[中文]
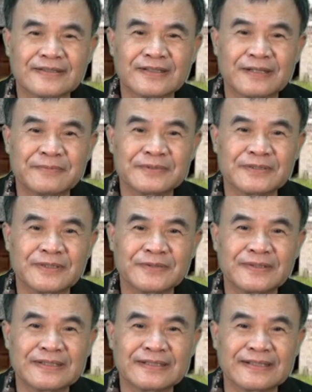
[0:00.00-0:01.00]
各位好朋友，
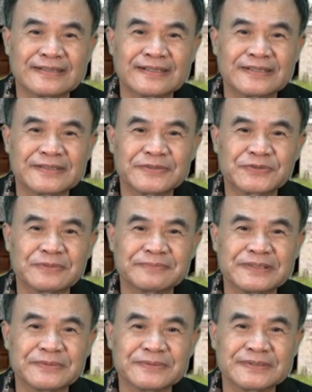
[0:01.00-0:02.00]
欢迎来到
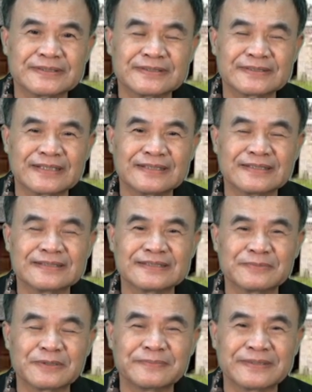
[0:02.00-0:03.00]
中 B 五四三的
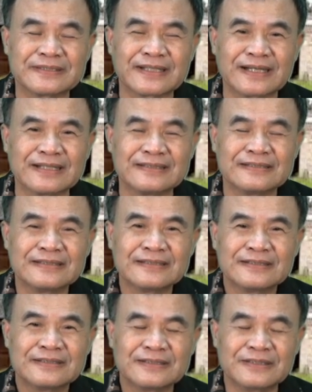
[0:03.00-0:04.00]
直播平台。
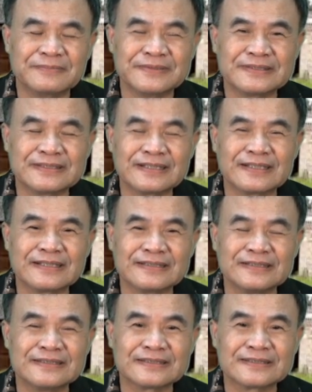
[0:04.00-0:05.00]
我们今天呢，
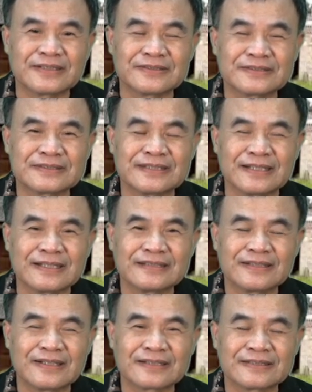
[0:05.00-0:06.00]
易经小字典呢，
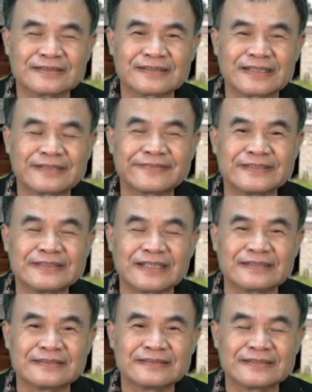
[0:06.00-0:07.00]
要来跟大家分
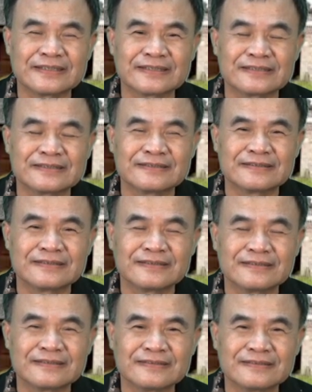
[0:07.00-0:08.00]
享这个
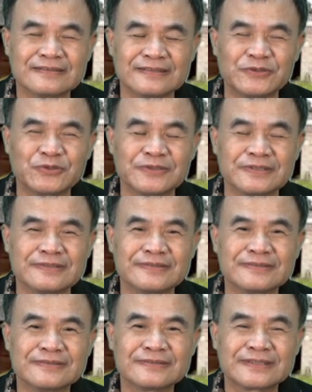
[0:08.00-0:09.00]
一句
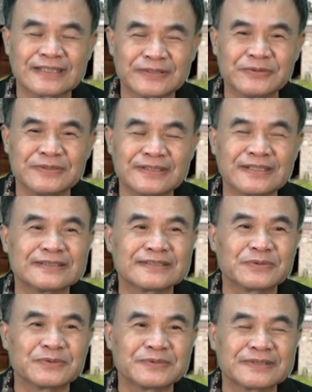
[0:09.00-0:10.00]
成语，一个
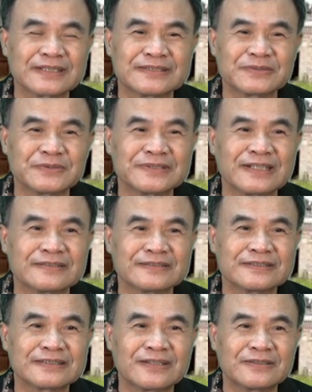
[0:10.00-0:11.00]
制度。这个制度叫
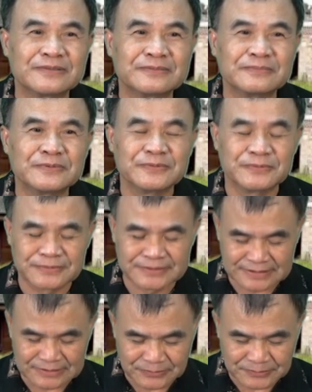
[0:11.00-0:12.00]
招募
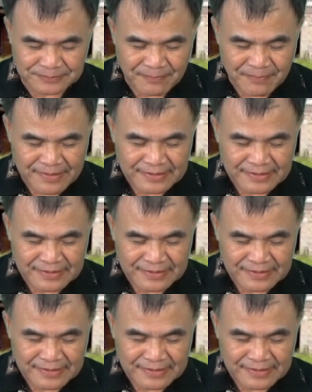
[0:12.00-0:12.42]
制度。